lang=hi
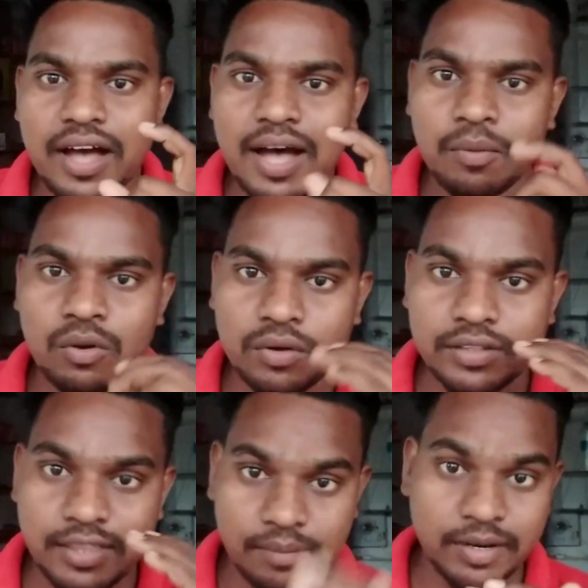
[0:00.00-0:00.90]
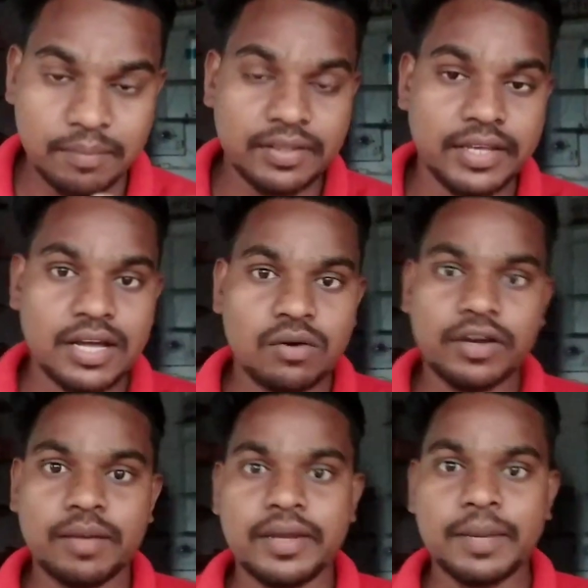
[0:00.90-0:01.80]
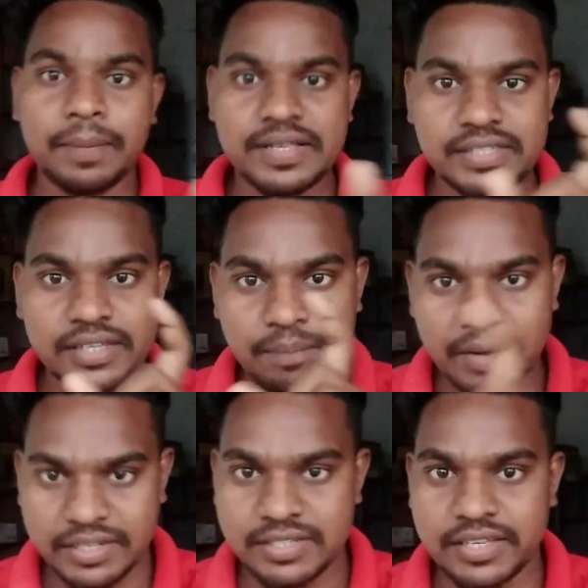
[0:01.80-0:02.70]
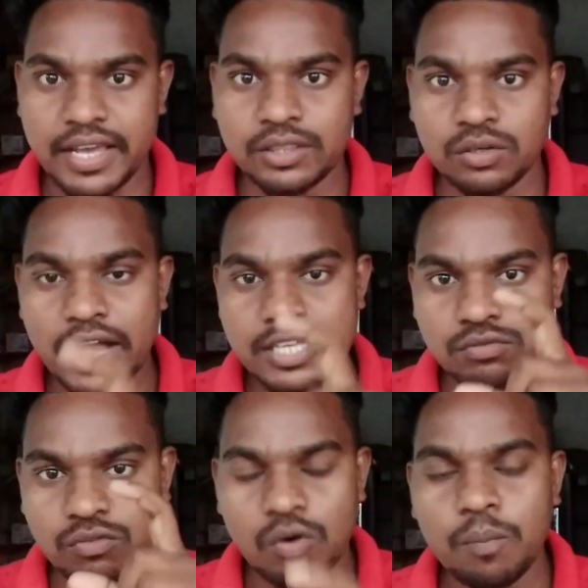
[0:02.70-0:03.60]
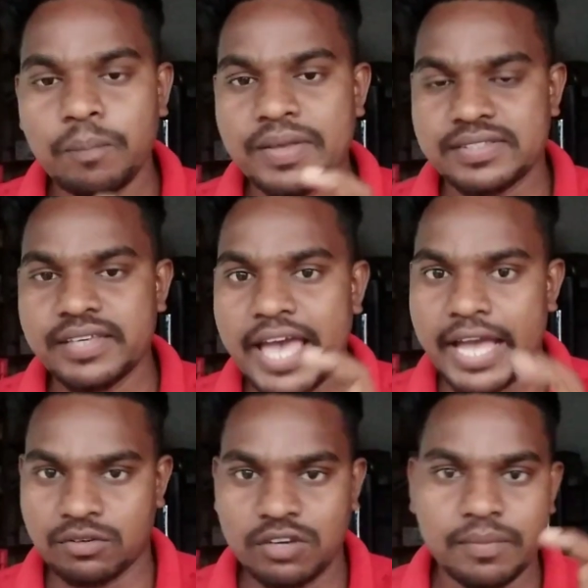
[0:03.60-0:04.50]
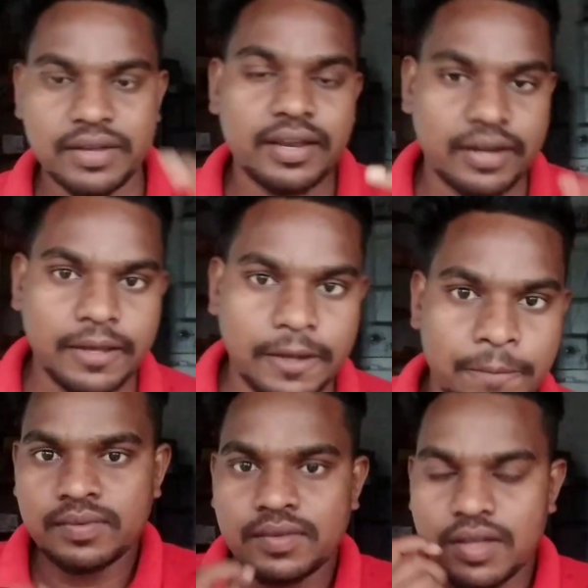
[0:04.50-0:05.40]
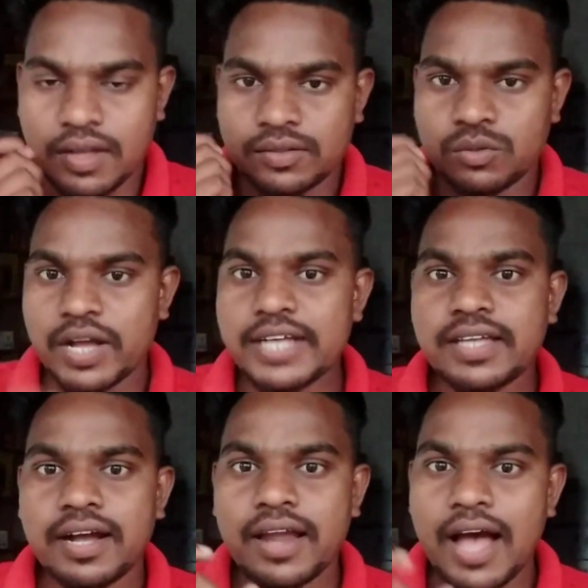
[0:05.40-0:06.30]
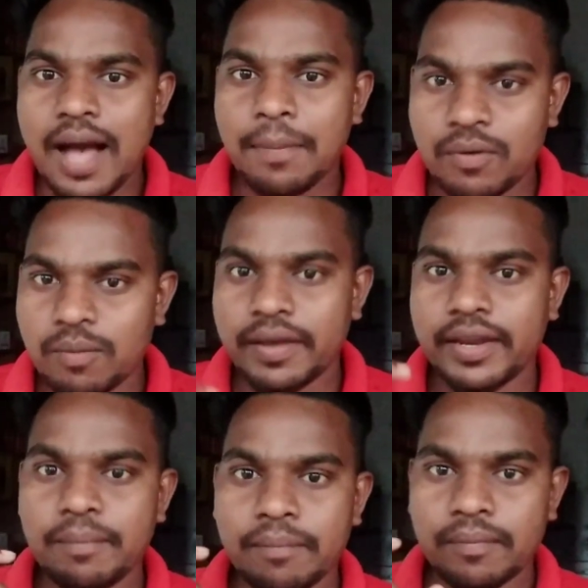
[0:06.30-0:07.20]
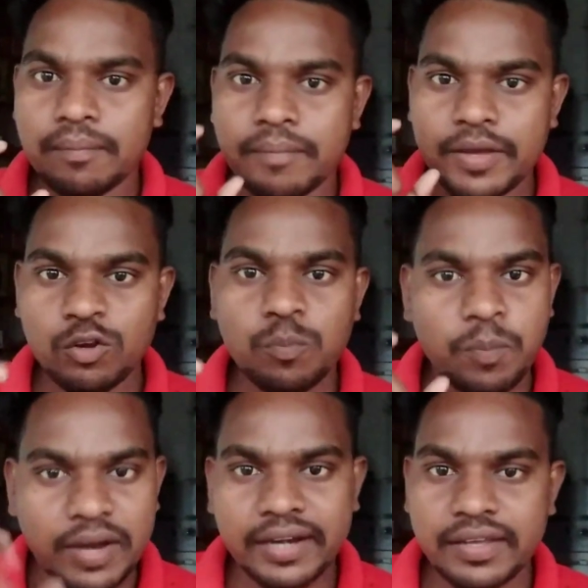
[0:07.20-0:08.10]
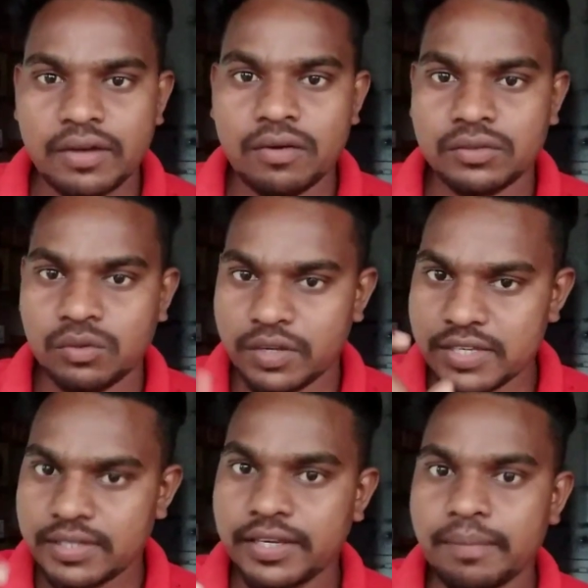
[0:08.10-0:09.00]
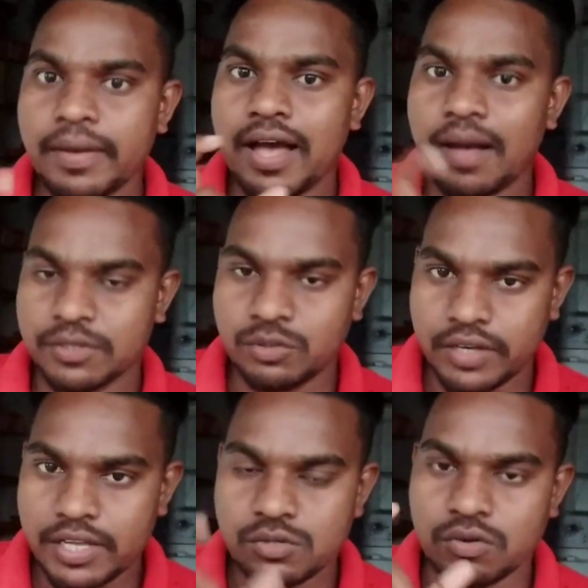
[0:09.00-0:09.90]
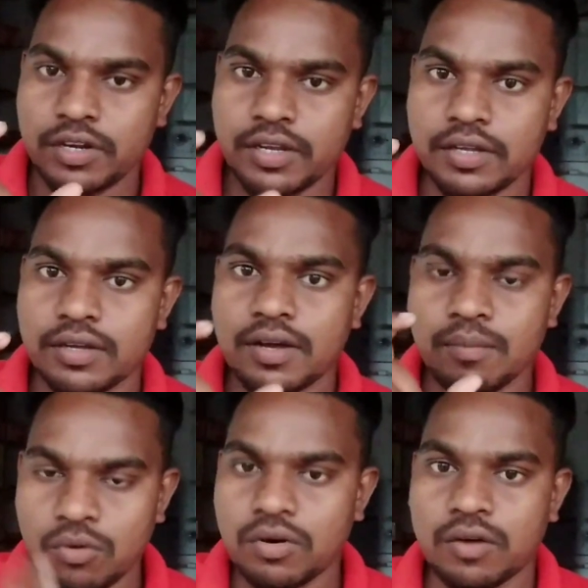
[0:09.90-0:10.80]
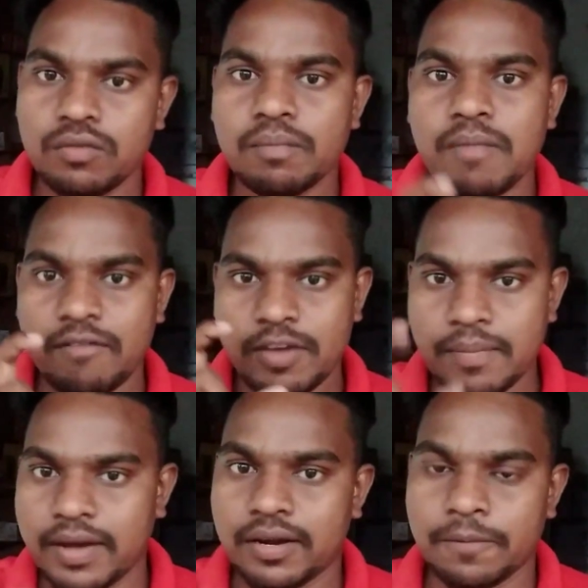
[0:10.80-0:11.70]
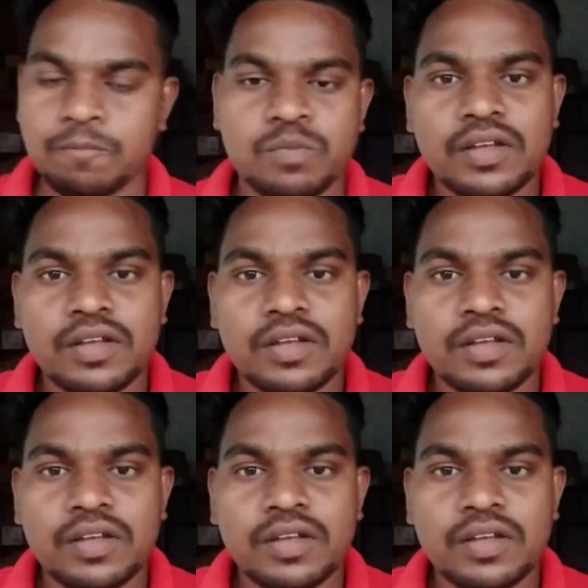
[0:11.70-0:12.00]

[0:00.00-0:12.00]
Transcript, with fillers: आप लोगों ने थमलिन में देखा होगा कि मैंने पीसी परचेस किया है तो गाइज वो पीसी एक्चुअली मेरा नहीं है तो गाइज अगर आपको मैंने मेनू प्लेट किया होगा तो इसलिए मैं आपसे जो है सॉरी बोल रहा हूँ माफ़ी मांग रहा हूँ